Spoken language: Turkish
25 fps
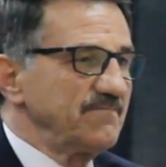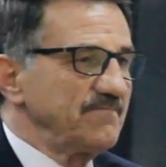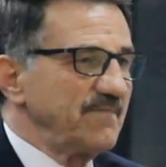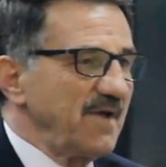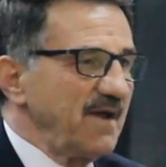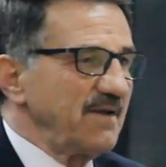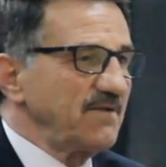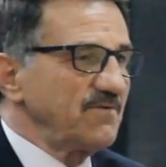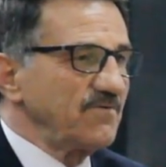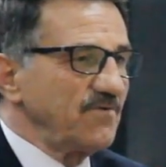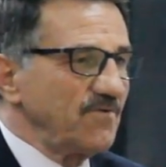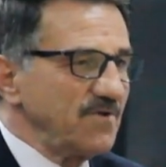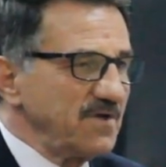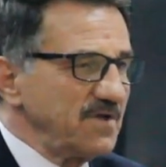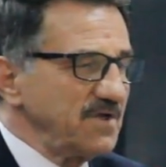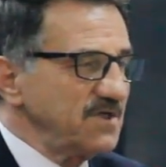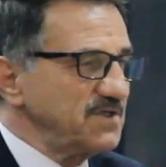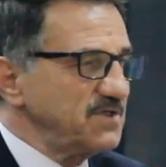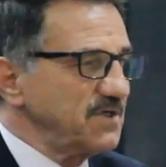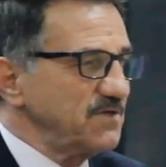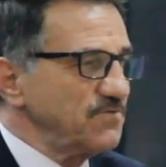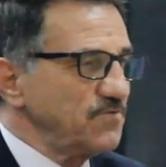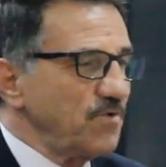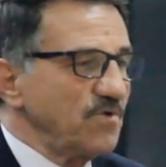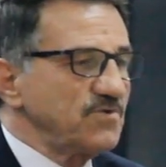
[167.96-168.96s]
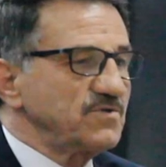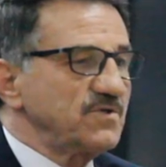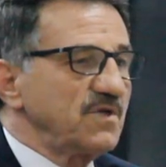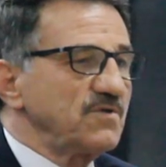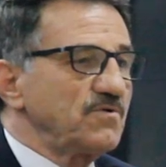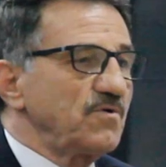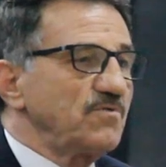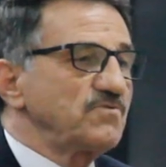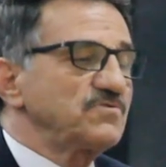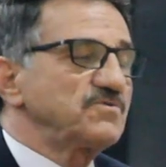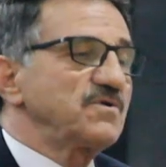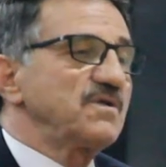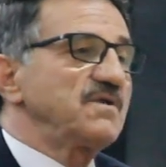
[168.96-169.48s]
Ben onun için
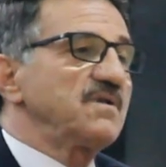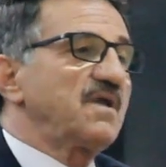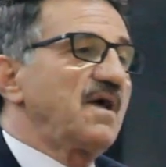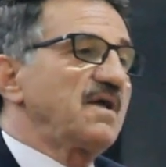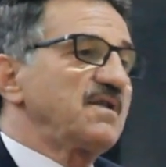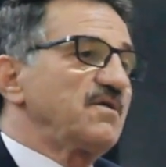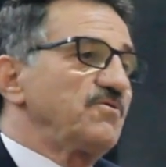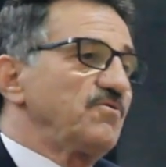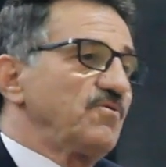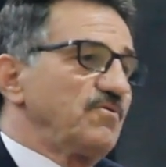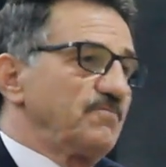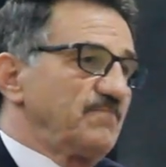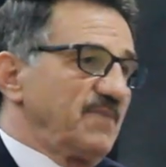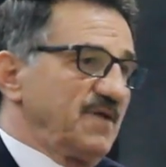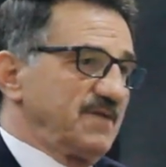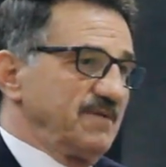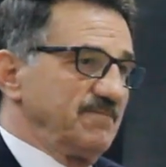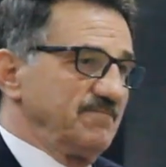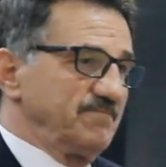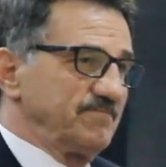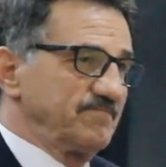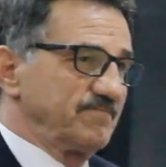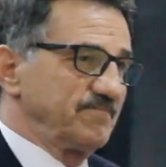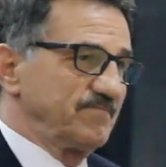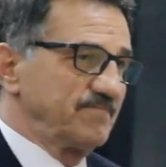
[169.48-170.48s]
99 yılında aday olmadım